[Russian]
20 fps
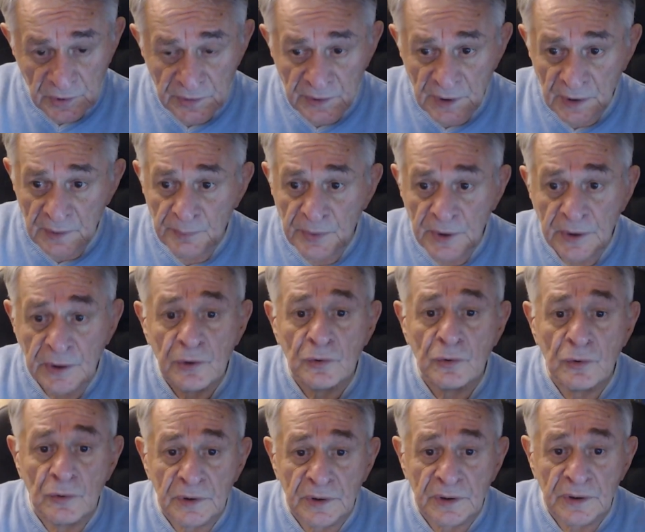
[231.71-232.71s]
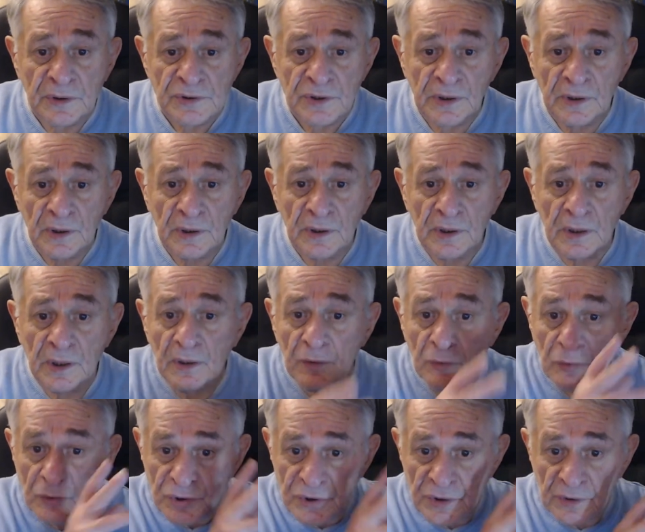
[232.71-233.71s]
как переход из
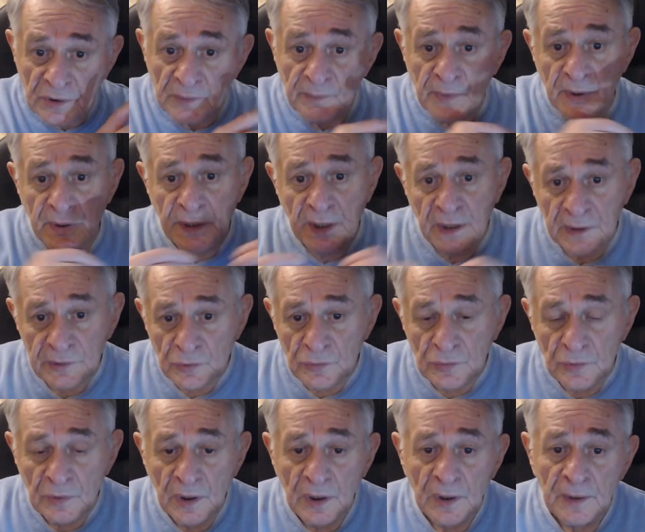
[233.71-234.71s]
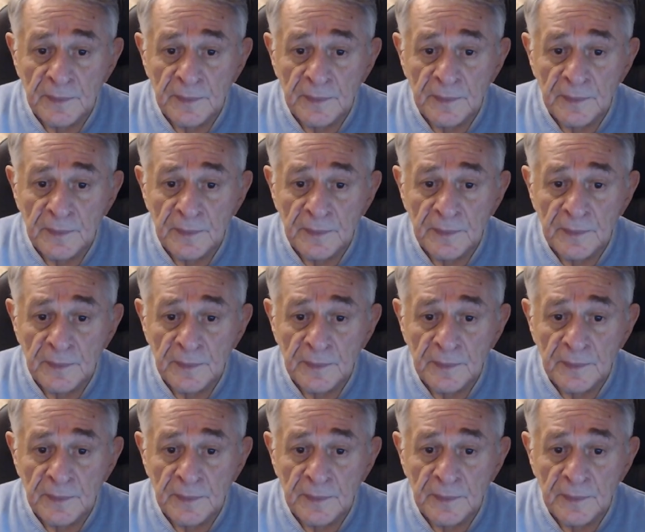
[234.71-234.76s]
хаоса к порядку,